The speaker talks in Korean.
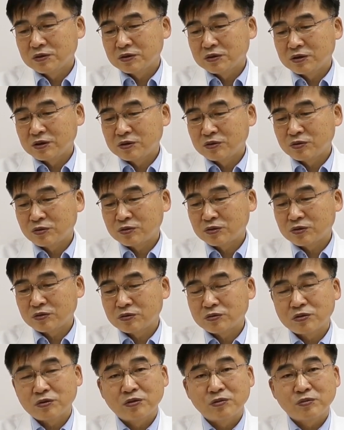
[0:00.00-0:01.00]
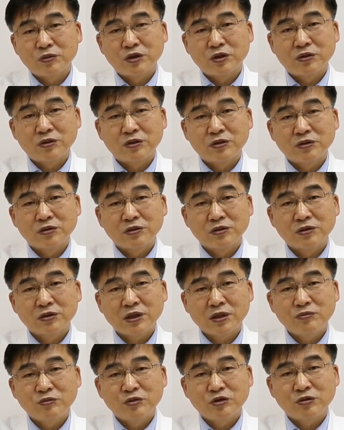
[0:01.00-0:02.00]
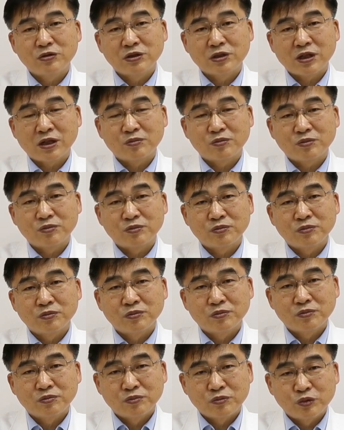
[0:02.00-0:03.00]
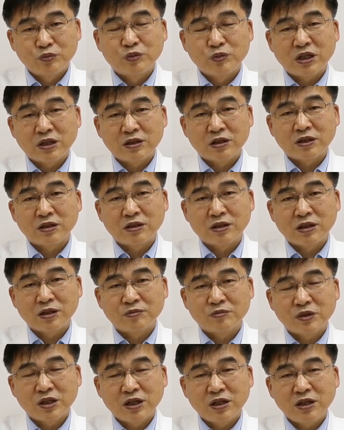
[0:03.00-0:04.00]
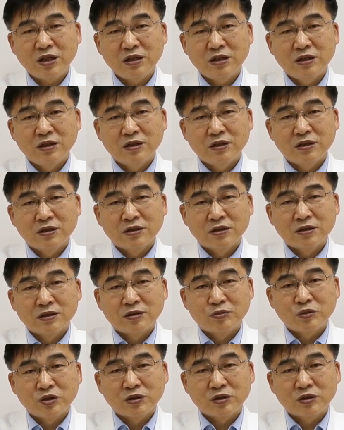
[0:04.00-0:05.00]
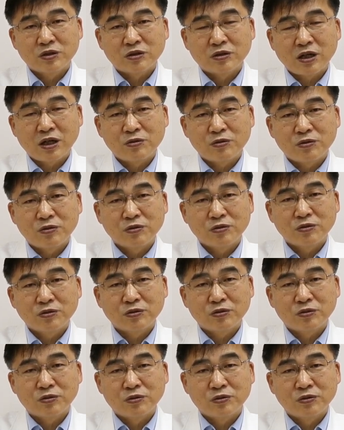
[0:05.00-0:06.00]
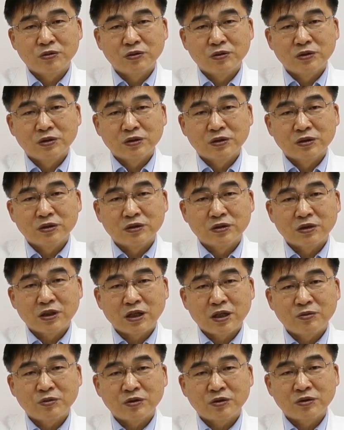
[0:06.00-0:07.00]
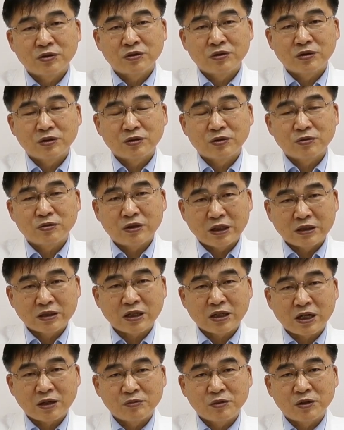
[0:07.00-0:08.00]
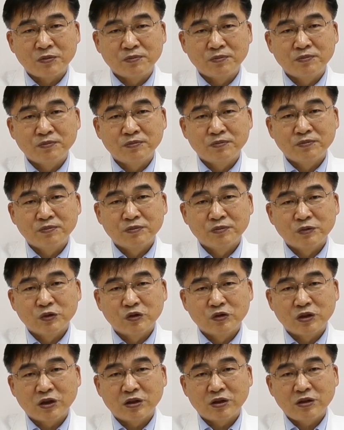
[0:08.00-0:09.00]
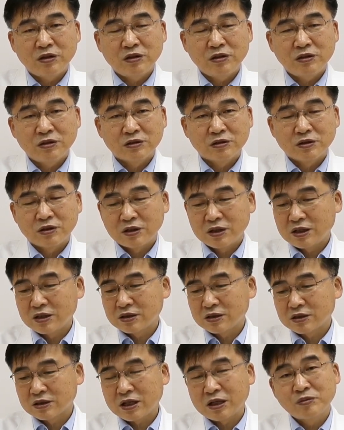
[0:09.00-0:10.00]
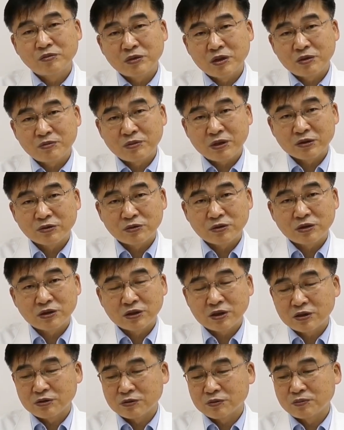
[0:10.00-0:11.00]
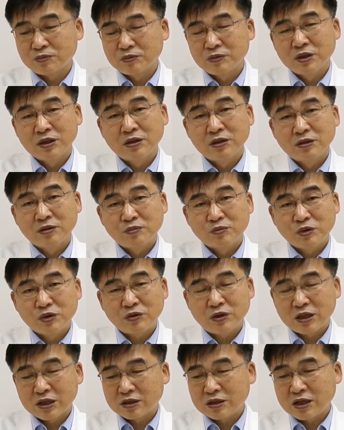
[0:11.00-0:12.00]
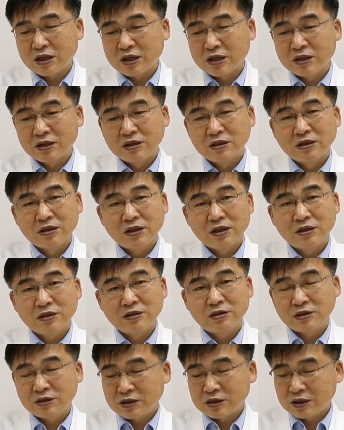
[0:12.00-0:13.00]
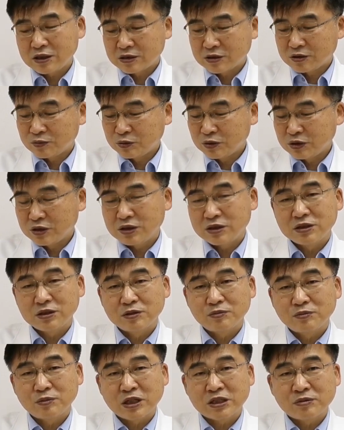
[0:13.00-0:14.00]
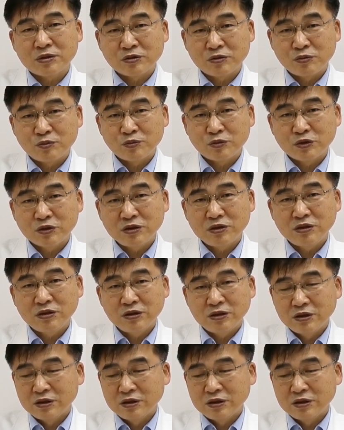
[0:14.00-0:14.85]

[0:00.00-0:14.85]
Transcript: 연속적으로 뭐 3주 이상 분비가 되기 때문에 모니터를 하고 또 그 대변을 통한 감염 우려, 그에 대한 감염 예방 조치가 좀 필요하겠다 하는 시사점을 이 마지막 논문은